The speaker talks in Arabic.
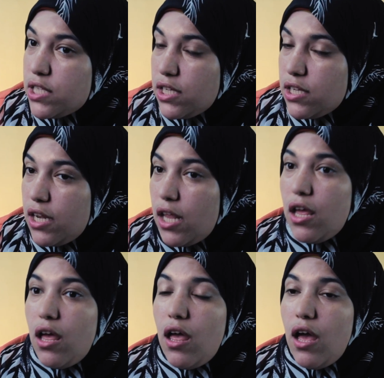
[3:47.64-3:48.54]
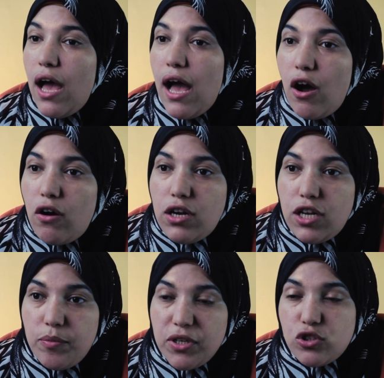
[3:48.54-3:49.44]
سن
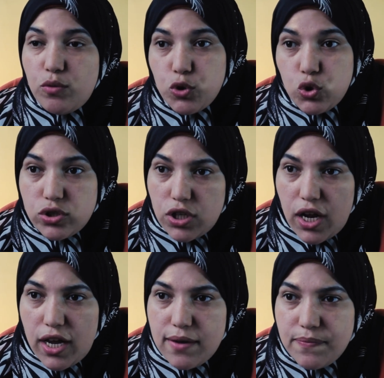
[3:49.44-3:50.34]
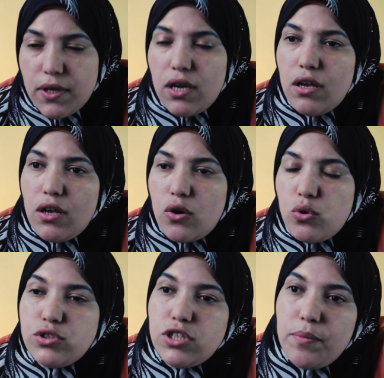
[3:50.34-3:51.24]
أقل من 18 عام
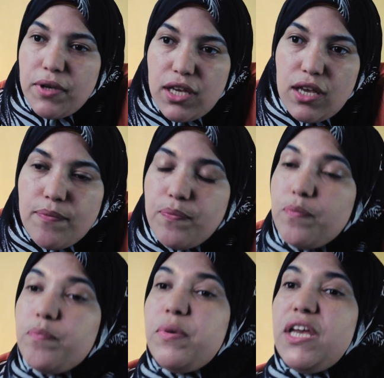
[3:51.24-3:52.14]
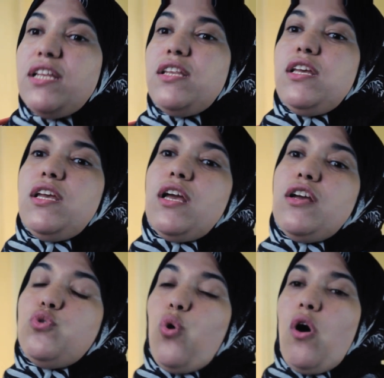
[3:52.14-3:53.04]
قضي بإيه؟ بإنه
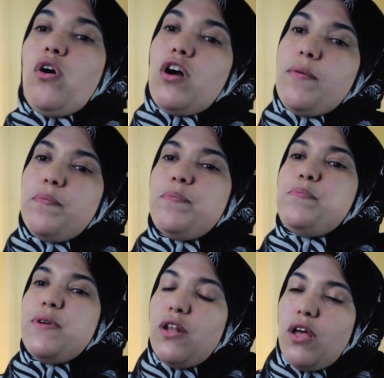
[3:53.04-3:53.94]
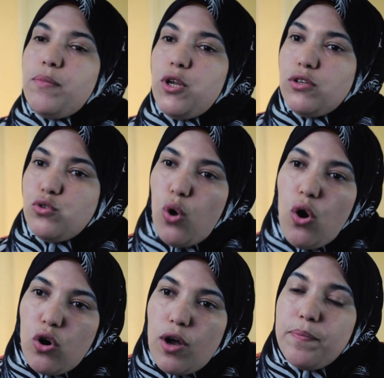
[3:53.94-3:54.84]
يعاقب
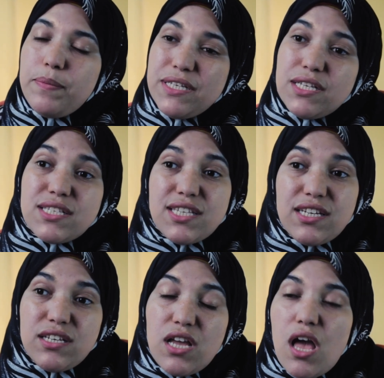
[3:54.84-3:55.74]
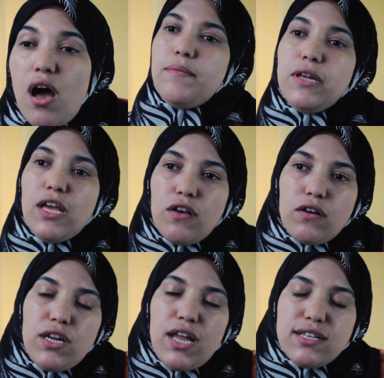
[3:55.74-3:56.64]
يعاقب بسجن لا
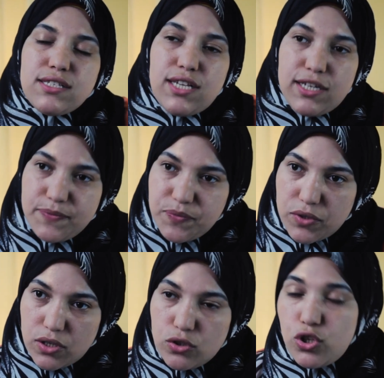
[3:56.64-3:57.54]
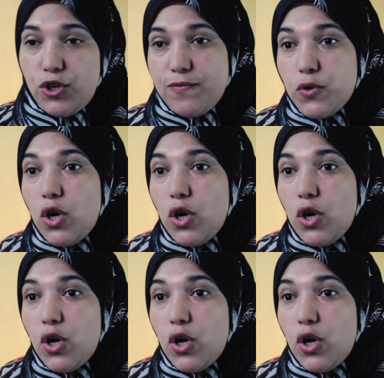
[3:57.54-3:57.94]
يقل عن سنة. طيب